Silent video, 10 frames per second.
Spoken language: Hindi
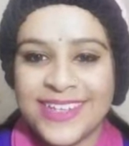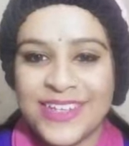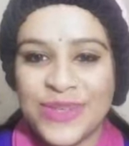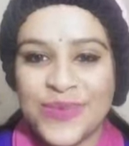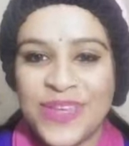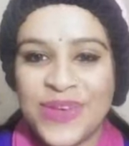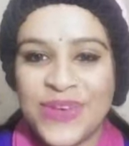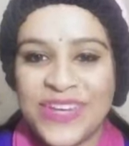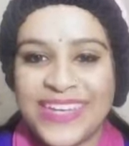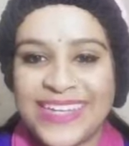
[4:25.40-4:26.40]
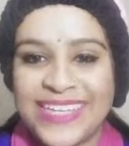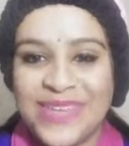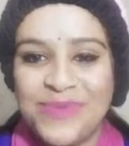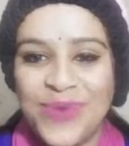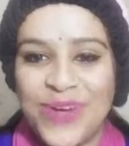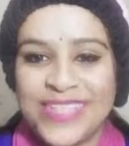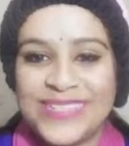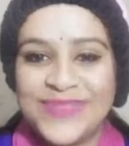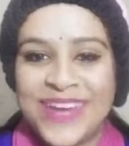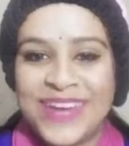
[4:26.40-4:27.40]
रूबी कोई ना दी बहुत
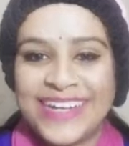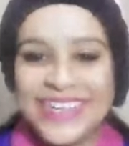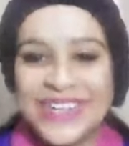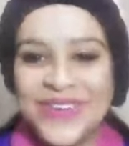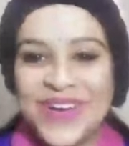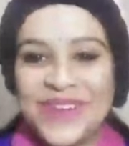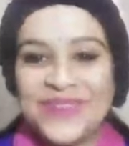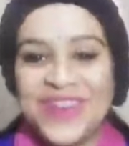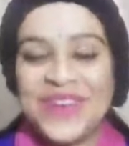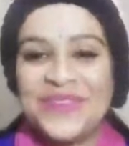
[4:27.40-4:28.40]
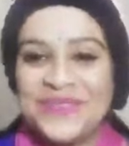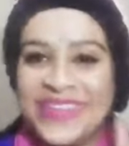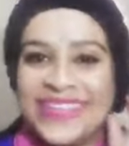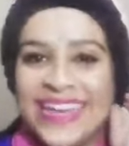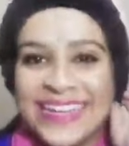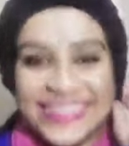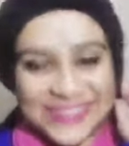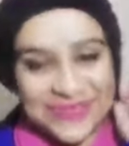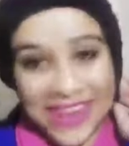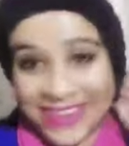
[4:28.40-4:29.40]
स्मार्ट लग रहे हो आप पता
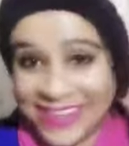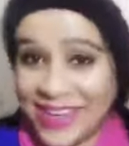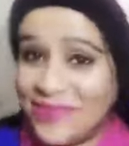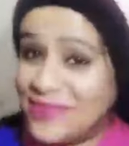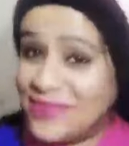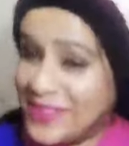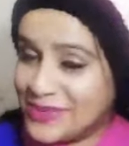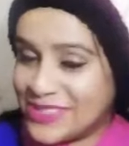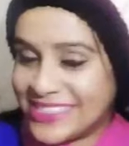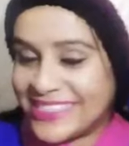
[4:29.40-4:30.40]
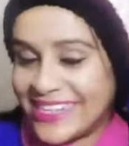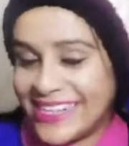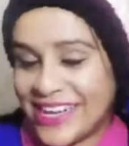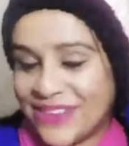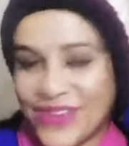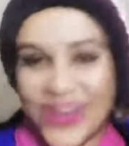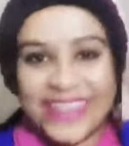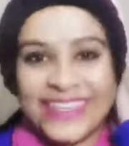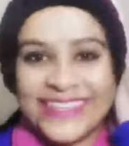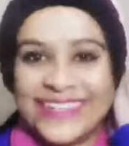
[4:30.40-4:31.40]
नहीं स्मार्ट का बट मुझे ठंडा
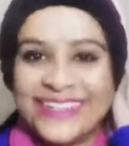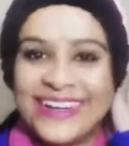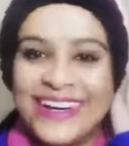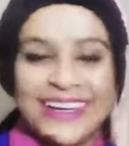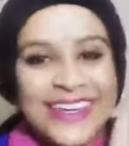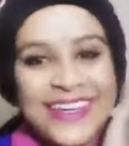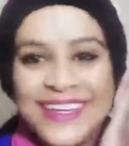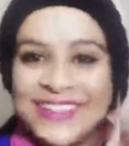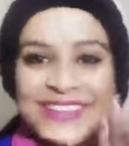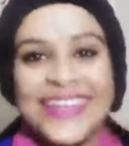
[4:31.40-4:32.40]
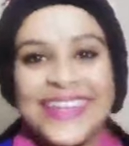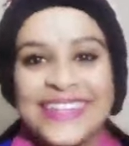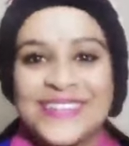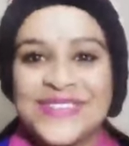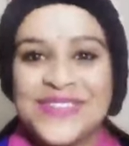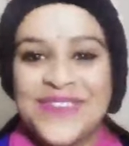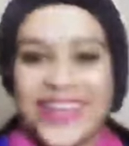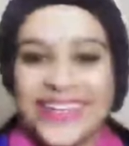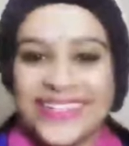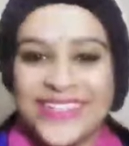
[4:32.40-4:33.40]
बहुत लग रहा था तो मैंने सोचा
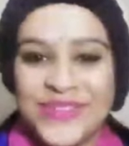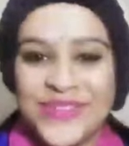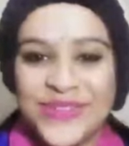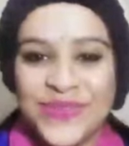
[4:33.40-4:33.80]
पहन लेती हूँ